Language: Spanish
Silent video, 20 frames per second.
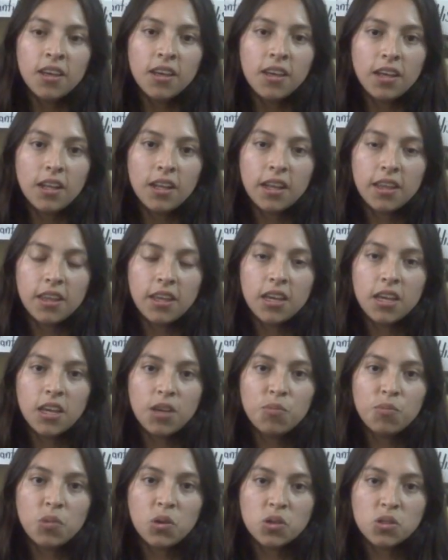y le
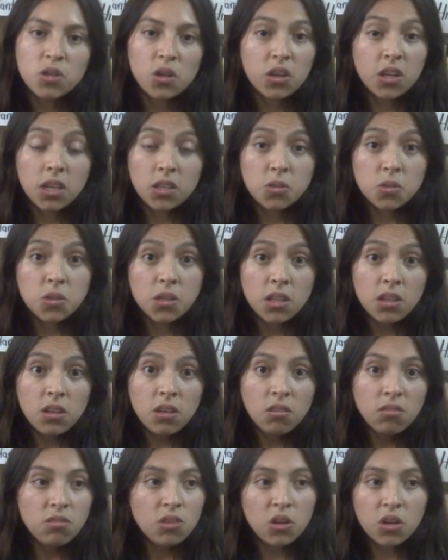dijimos lo que sucedió,
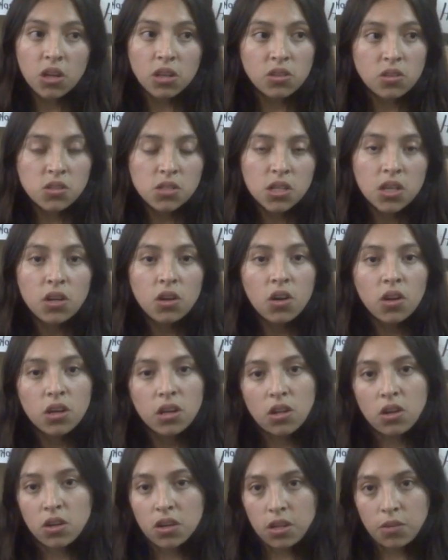lo que nos dijo
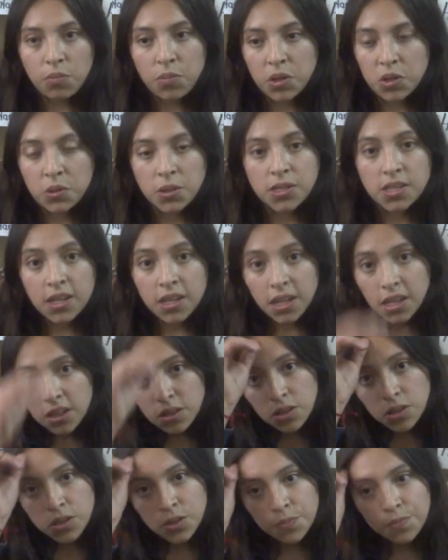y lo que empezó a
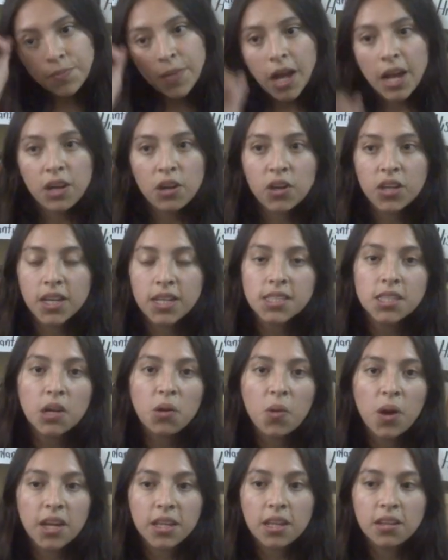seguirnos. A lo que este
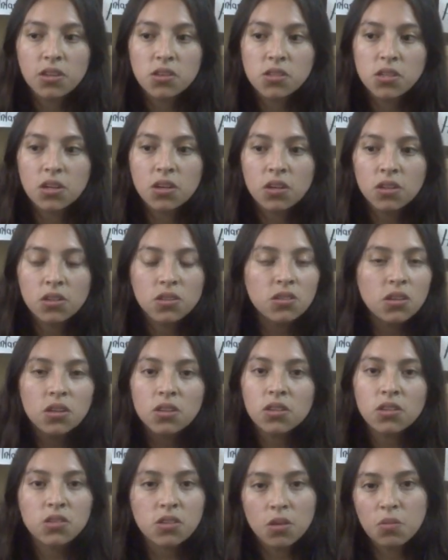guardia nos dijo,
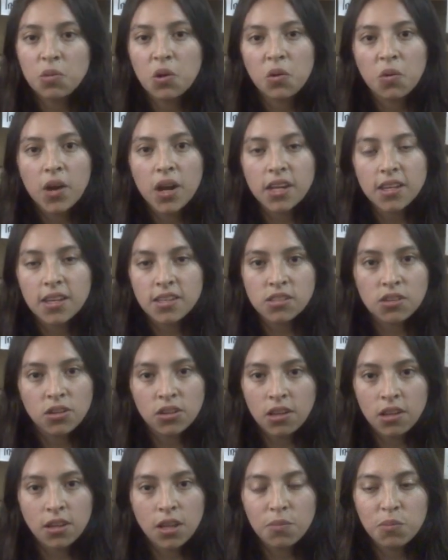nosotros como guardias no
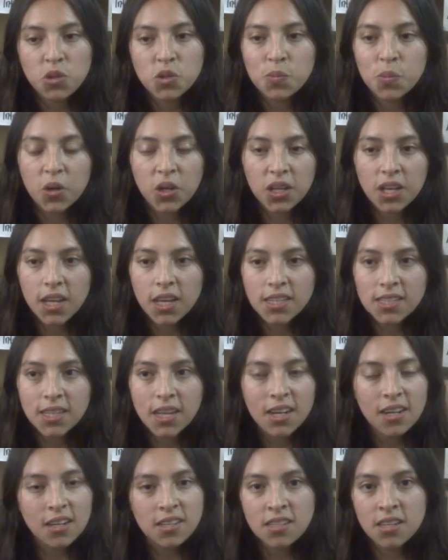tenemos por qué
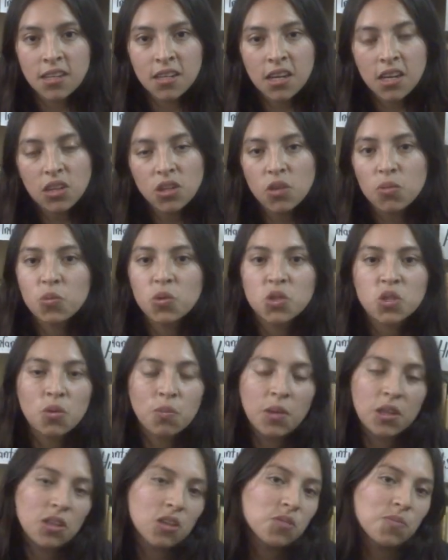estarles siguiendo y mucho
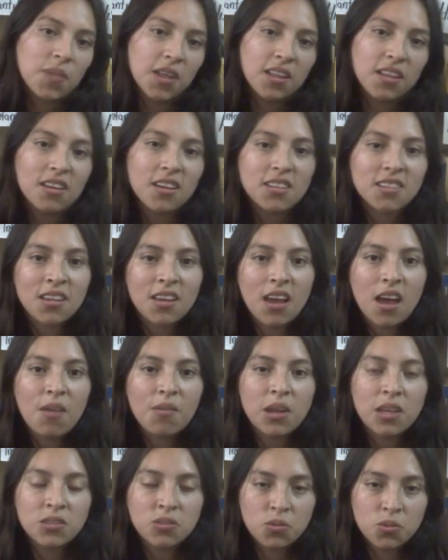menos pedirles que
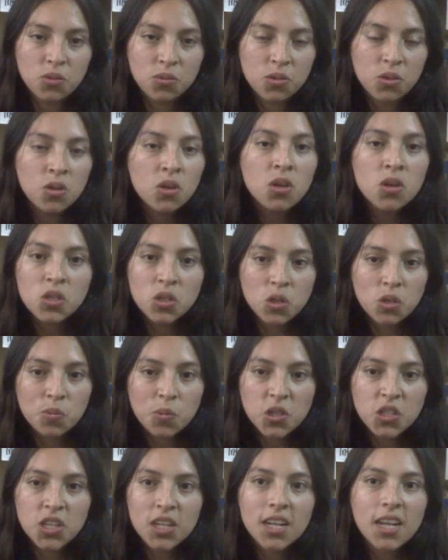abran sus, sus
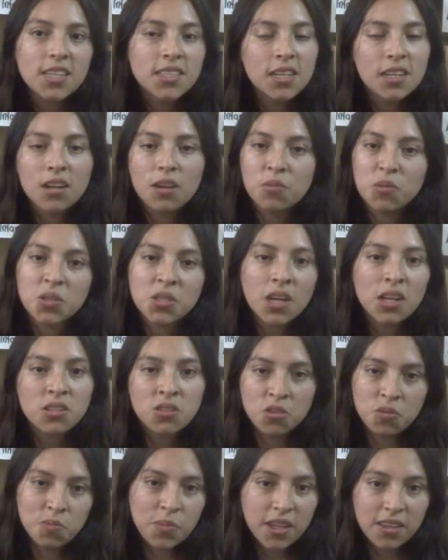mochilas ni rebuscar
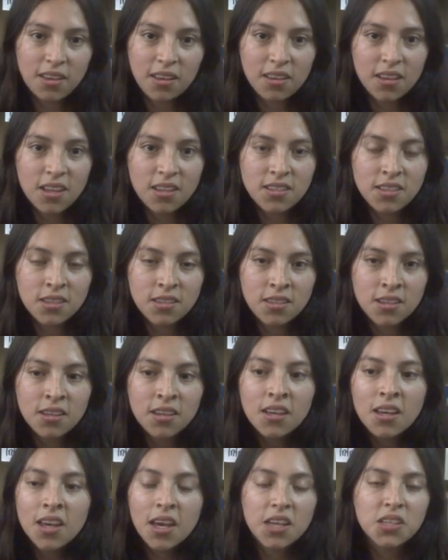sus pertenencias.
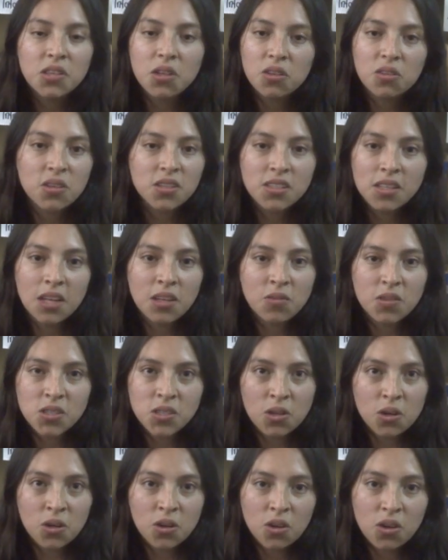Eso no está en
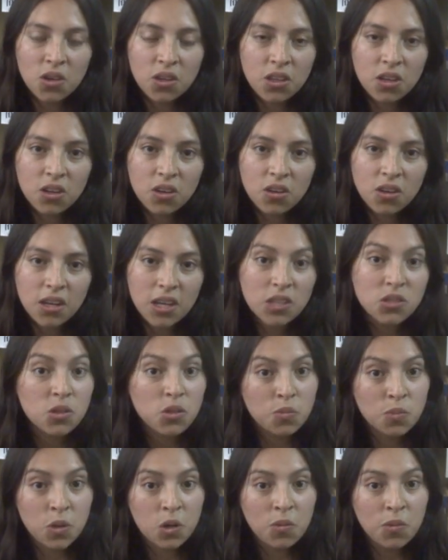nuestro código, eso
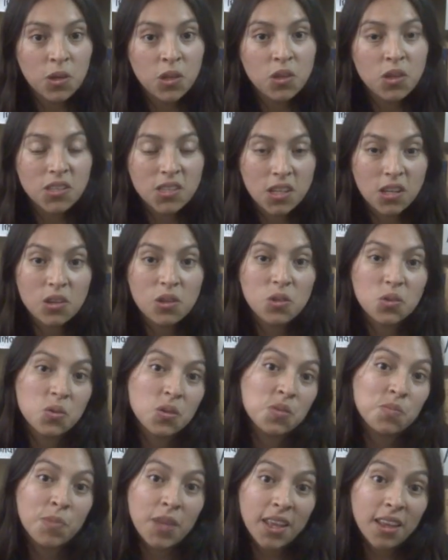es prohibido, está incluso
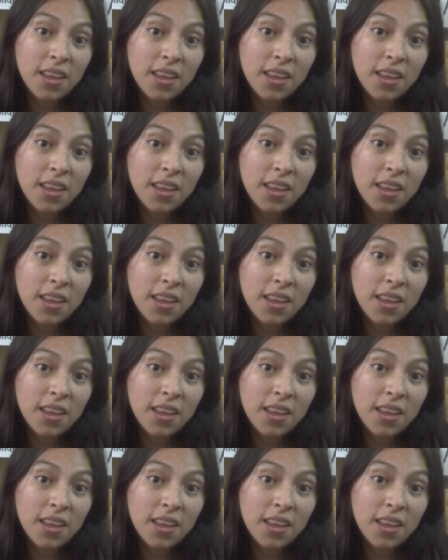es